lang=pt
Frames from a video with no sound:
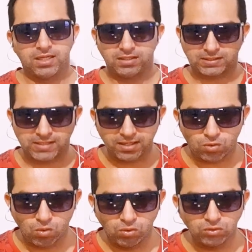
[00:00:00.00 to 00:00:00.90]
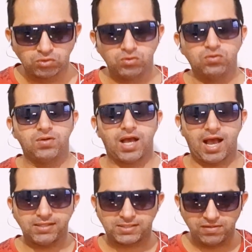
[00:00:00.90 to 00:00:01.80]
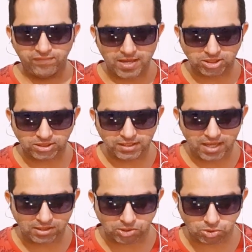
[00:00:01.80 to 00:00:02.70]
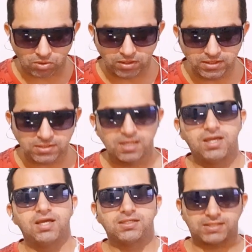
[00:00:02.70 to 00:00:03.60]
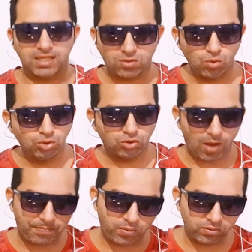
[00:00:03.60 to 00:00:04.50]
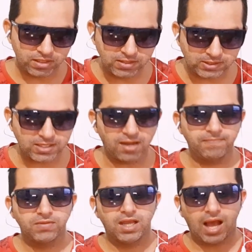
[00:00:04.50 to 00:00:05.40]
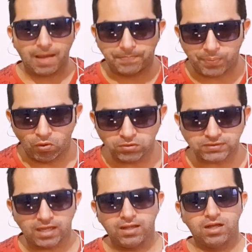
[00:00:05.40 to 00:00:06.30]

Segundo as investigações, segundo a polícia, aponta